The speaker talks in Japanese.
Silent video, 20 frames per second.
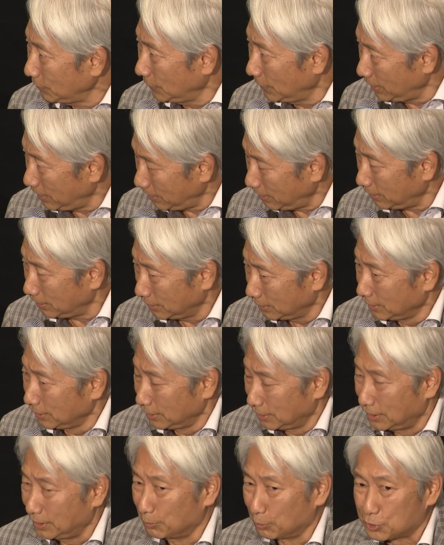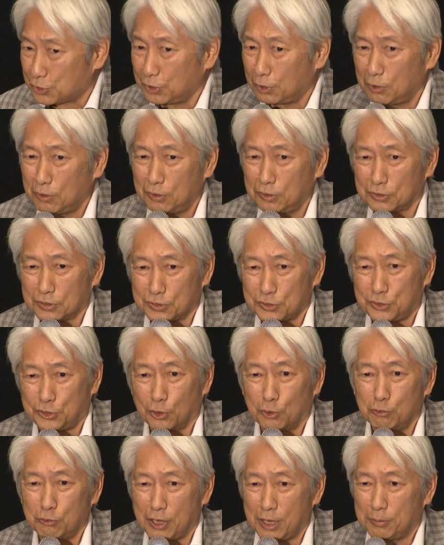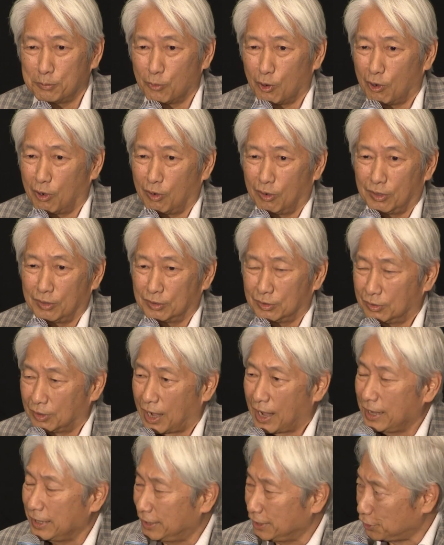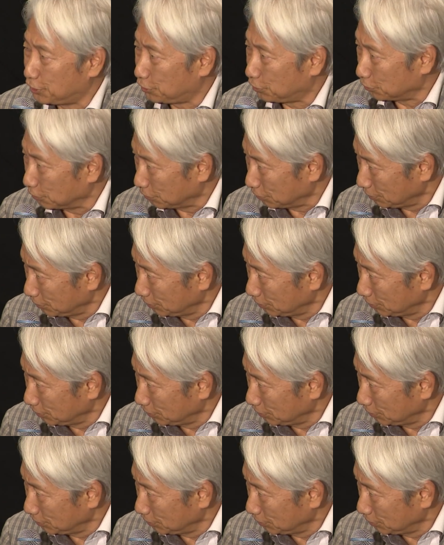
ね、もちろんジョン・ウェインもアイリッシュ、